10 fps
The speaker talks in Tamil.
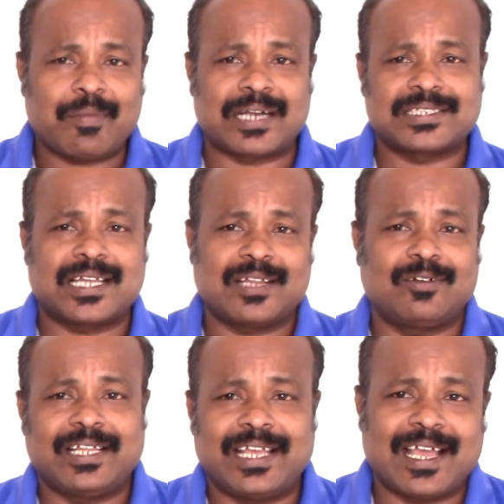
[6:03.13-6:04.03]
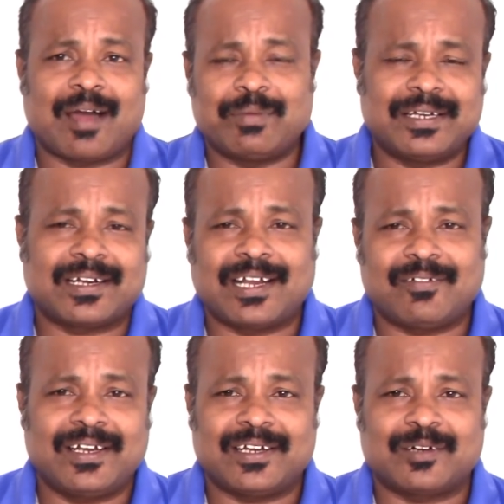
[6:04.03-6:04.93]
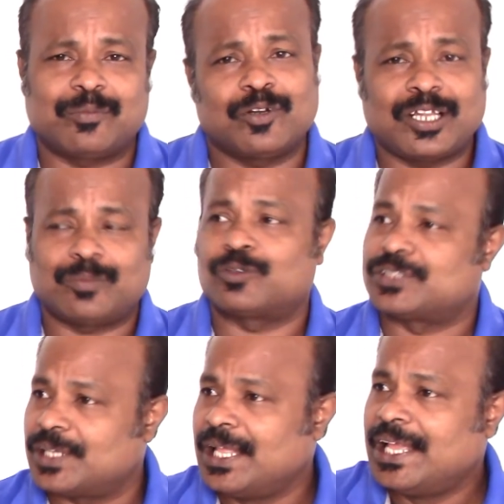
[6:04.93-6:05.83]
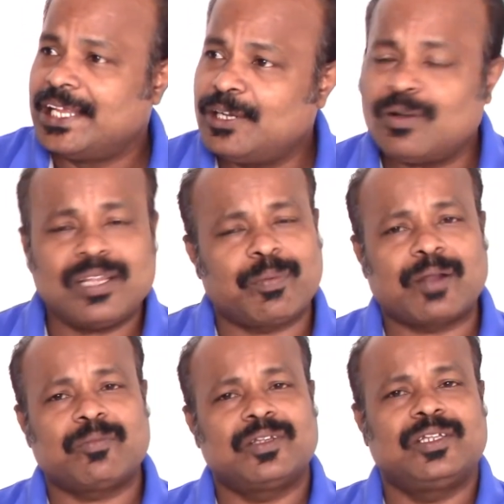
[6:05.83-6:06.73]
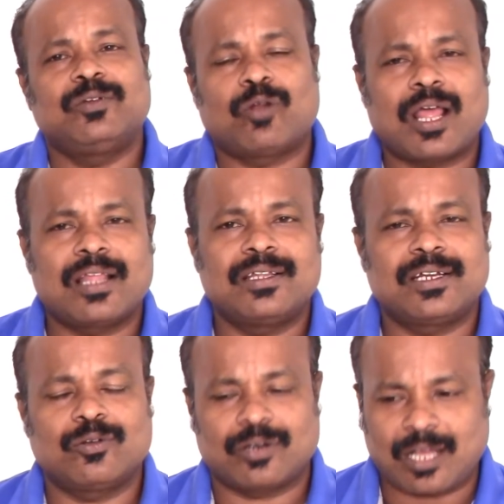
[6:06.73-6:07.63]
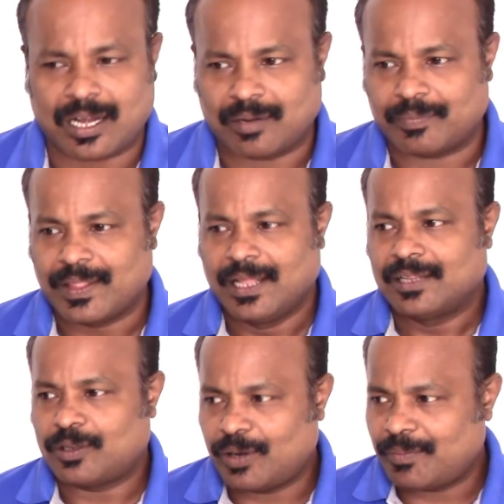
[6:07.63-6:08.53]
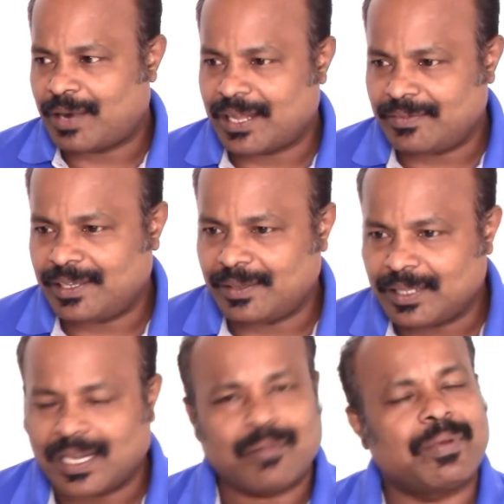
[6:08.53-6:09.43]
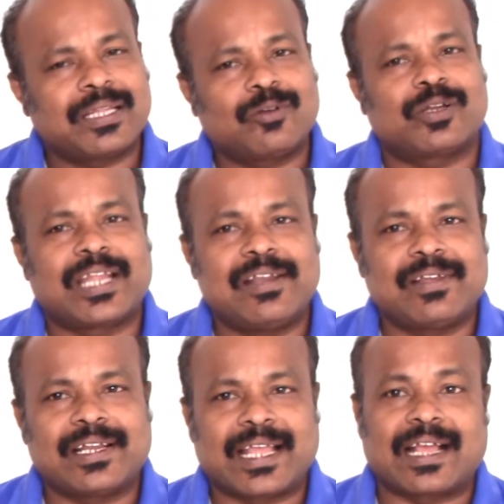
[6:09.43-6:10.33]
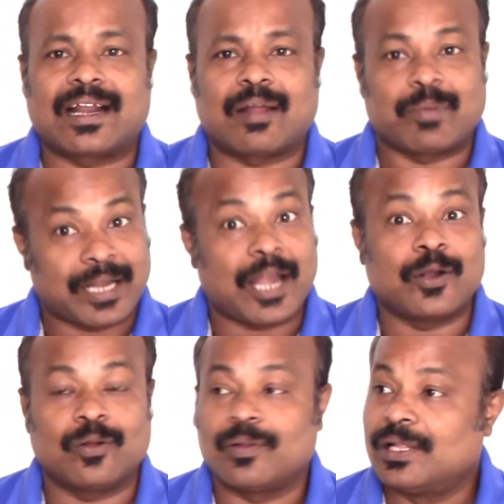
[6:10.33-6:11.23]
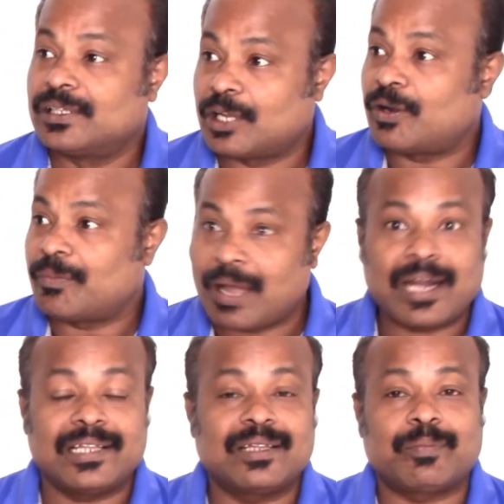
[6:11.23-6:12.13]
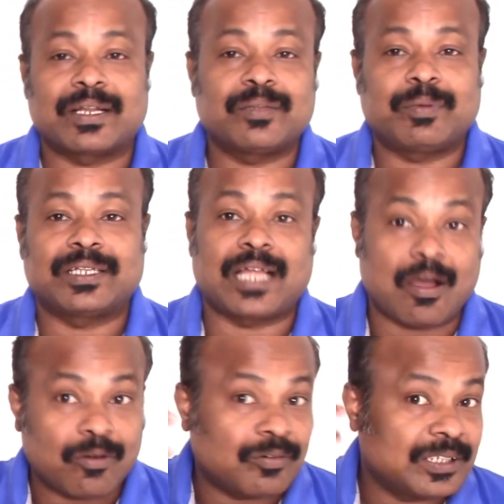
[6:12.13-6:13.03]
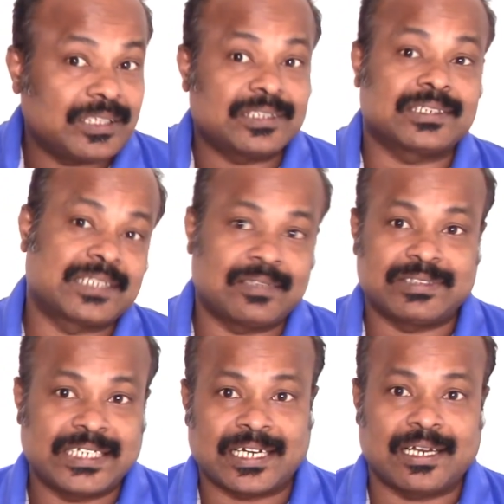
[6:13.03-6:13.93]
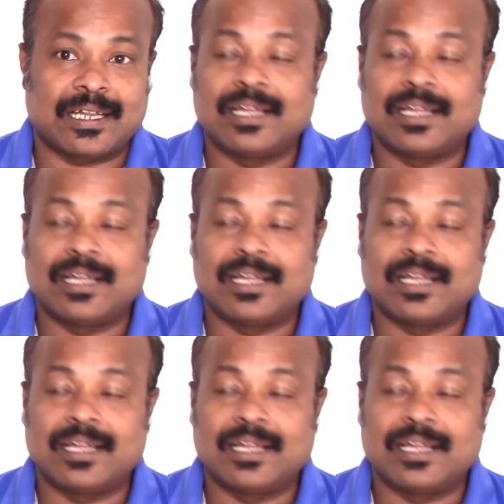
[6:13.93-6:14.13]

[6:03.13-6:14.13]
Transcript: மனச அளவுலையே அப்படின்ற லெவலில் இருக்கும்பொழுது அது போச்சு இன்னொன்று இந்த படம் வந்து ஓடாததுக்கு இன்னொரு காரணம் தன்னுடைய மனைவி இதெல்லாம் பார்த்தா ஒரு கேள்விகள் கேட்குற மாதிரி ஆகிடும் தன்னுடைய மகள் இந்த படத்தை பார்த்தா அவள் வந்து சில விஷயங்களை